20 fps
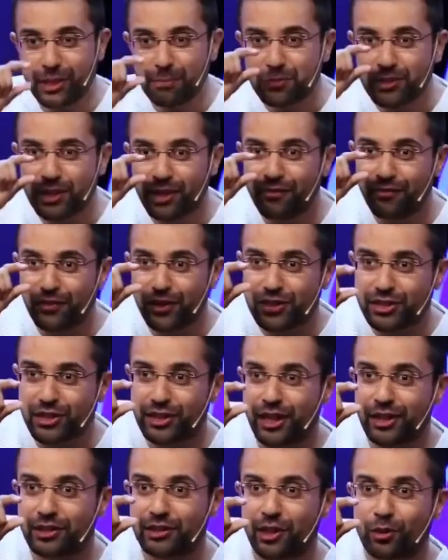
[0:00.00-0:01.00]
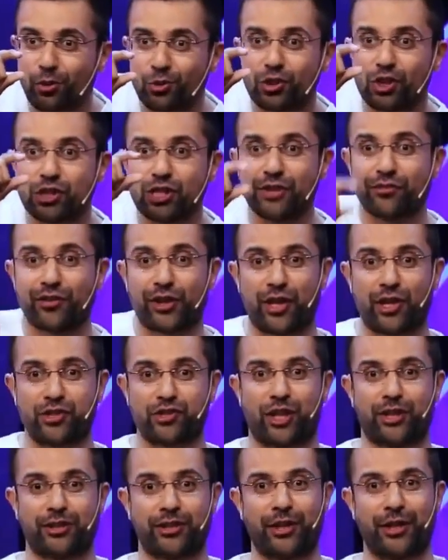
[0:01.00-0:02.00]
सब सिर्फ इसके अंदर कुछ अचीव करना
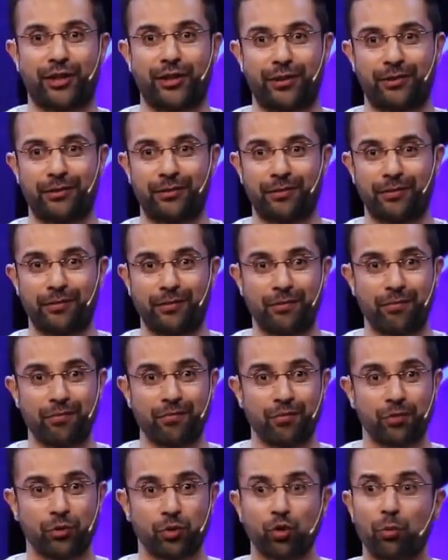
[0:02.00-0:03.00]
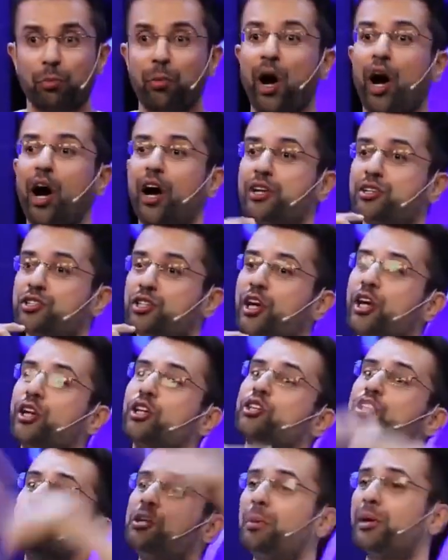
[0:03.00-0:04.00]
चाहते हैं तो बाहर इसके
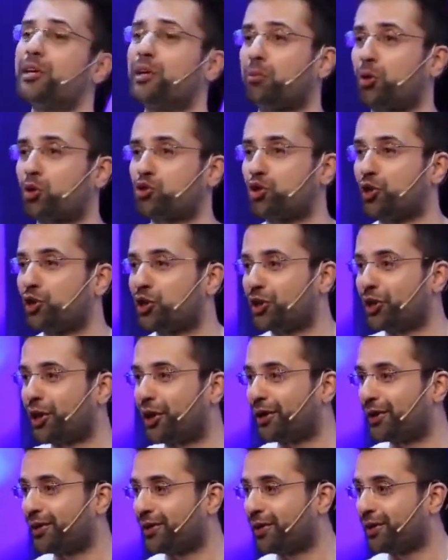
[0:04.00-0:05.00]
कितनी बड़ी अपॉर्चुनिटी है